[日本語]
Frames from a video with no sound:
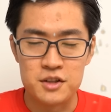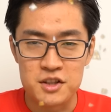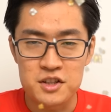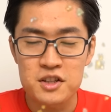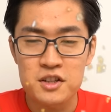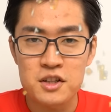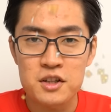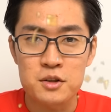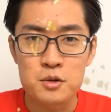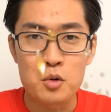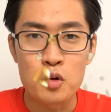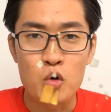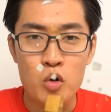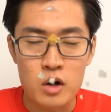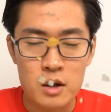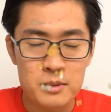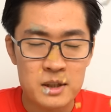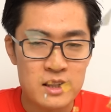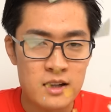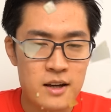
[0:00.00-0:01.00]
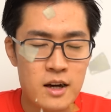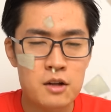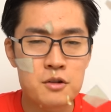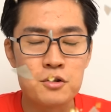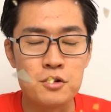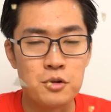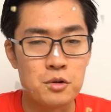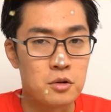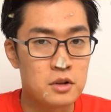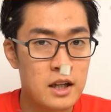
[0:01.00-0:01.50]
ディジキーとこれまで
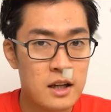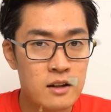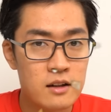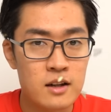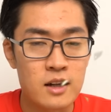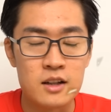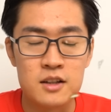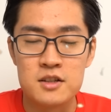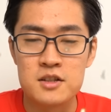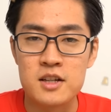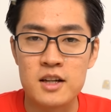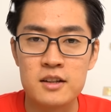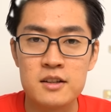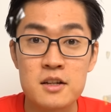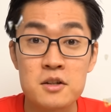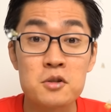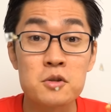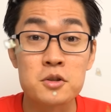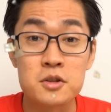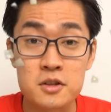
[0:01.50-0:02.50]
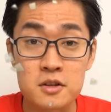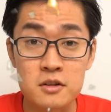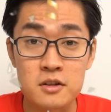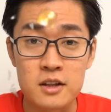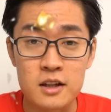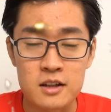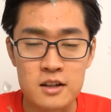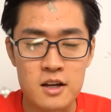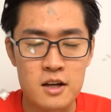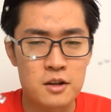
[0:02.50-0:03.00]
約4年間チャンネルを作っ
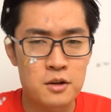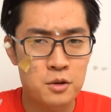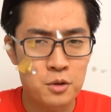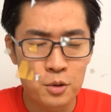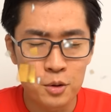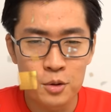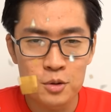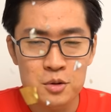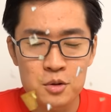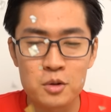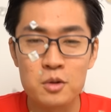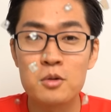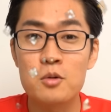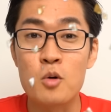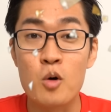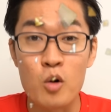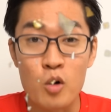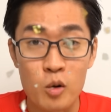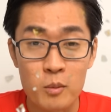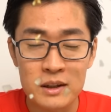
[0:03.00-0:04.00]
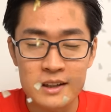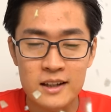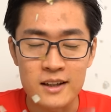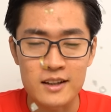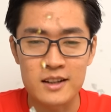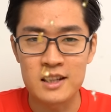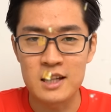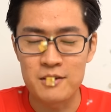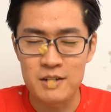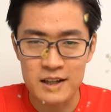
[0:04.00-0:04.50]
てきて、とうとうここまで
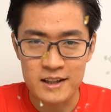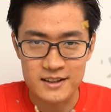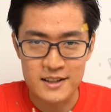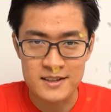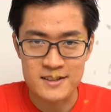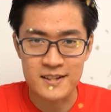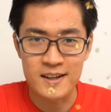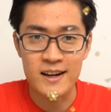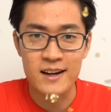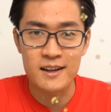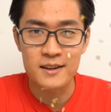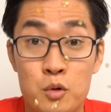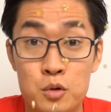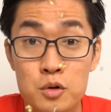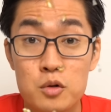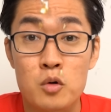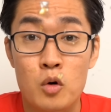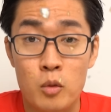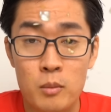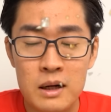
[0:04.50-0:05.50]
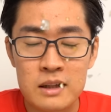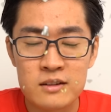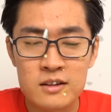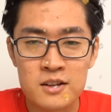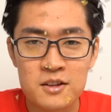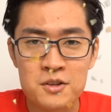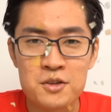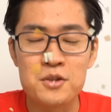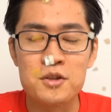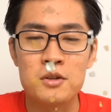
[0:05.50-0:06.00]
来たわけですが、この5万
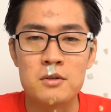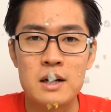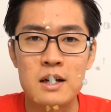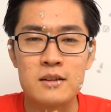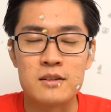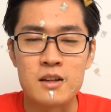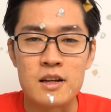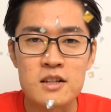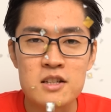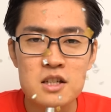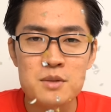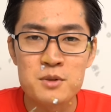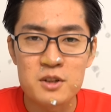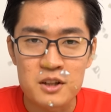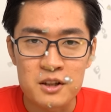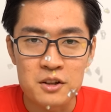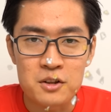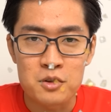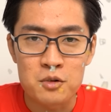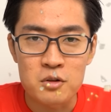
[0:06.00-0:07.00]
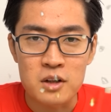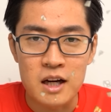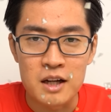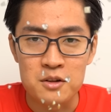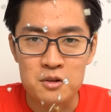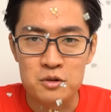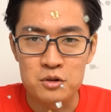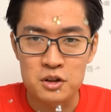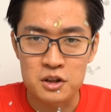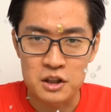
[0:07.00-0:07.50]
人というのは電子部品業
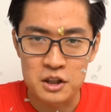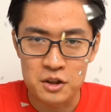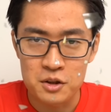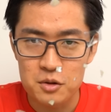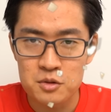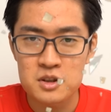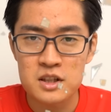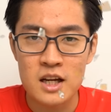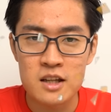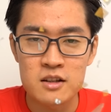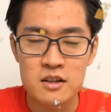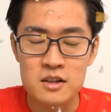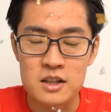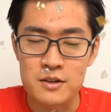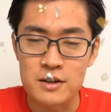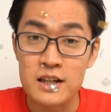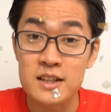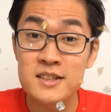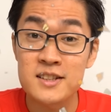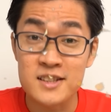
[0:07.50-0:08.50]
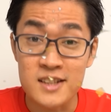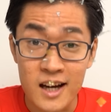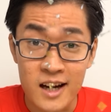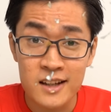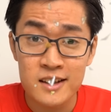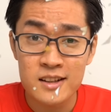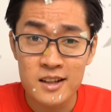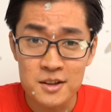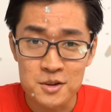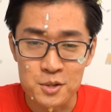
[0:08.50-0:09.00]
界の企業チャンネルでは
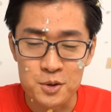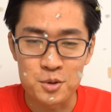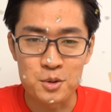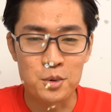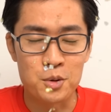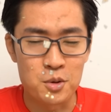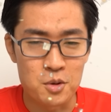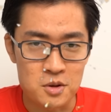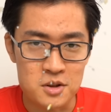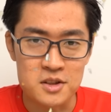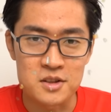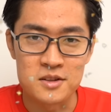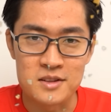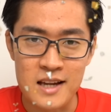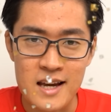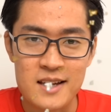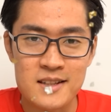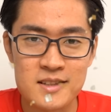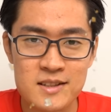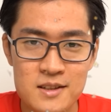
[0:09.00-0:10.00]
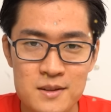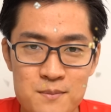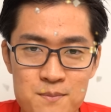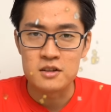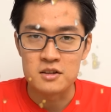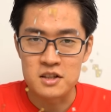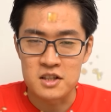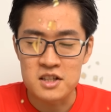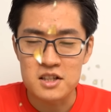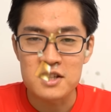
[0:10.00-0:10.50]
最多の登録数です。
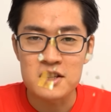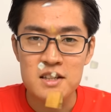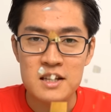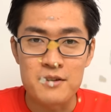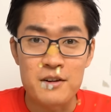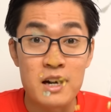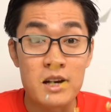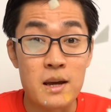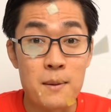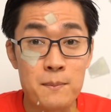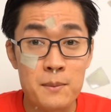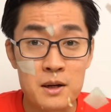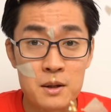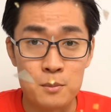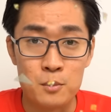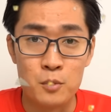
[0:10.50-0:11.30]
ディジキーではやっぱり